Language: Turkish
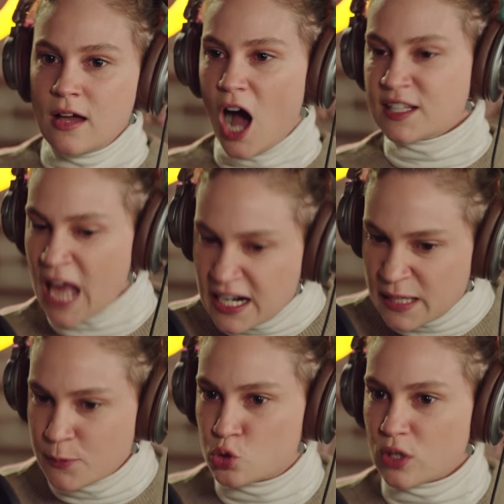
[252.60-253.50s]
Asar
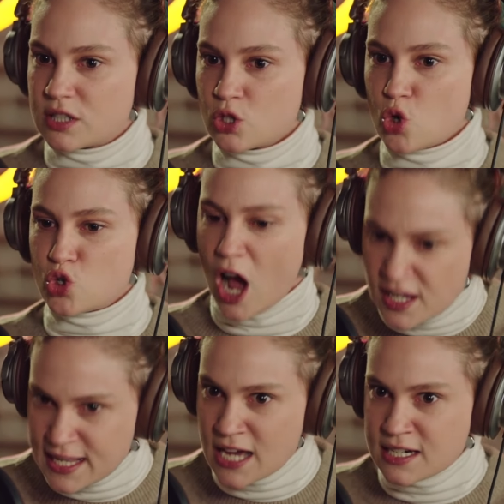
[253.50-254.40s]
tabii suratını çocuk,
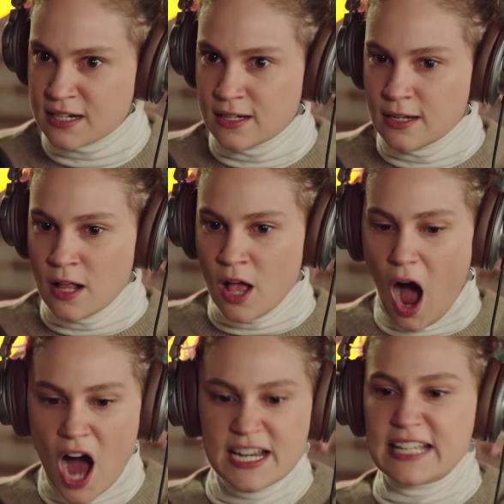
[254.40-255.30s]
asar.
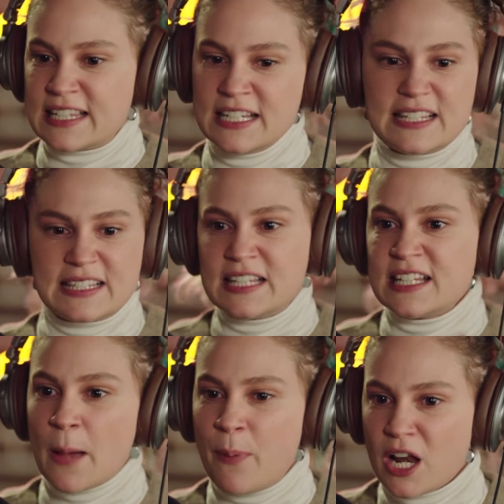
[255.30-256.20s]
Annesini
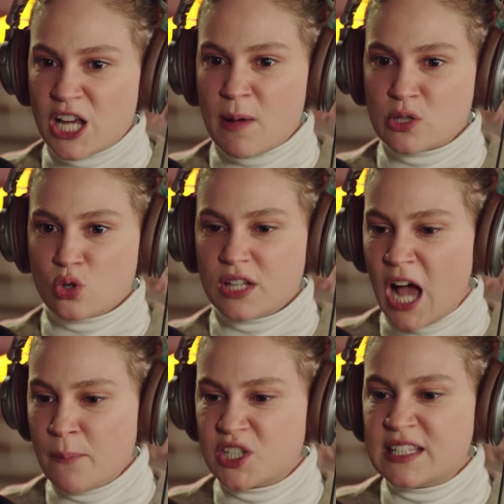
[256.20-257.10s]
sizinle paylaşmak zorunda
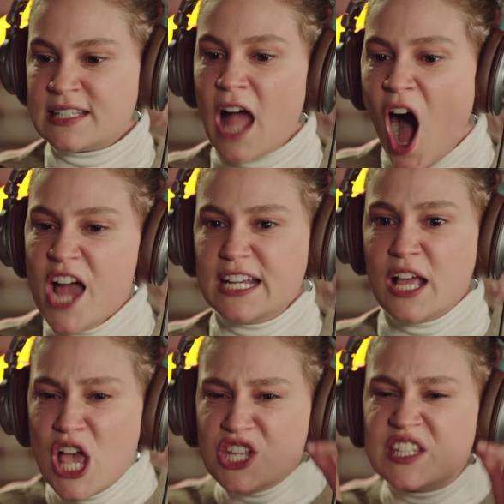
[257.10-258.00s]
kalmış. Sizinle aynı,
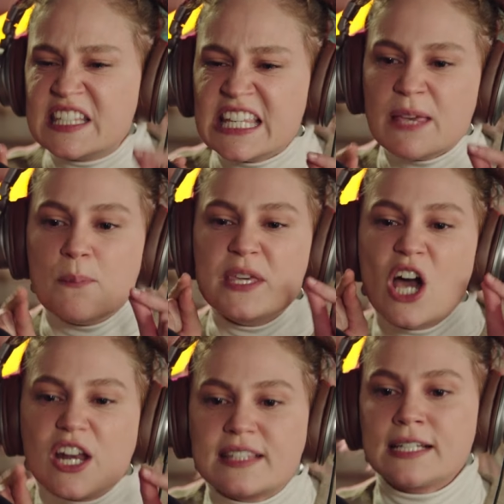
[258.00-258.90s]
sizin gibi bir
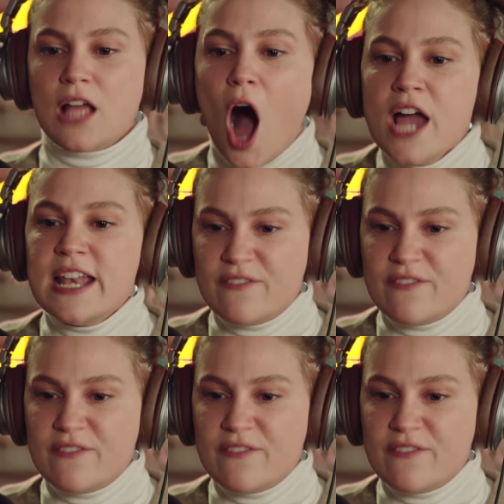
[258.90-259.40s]
yaratıkla aynı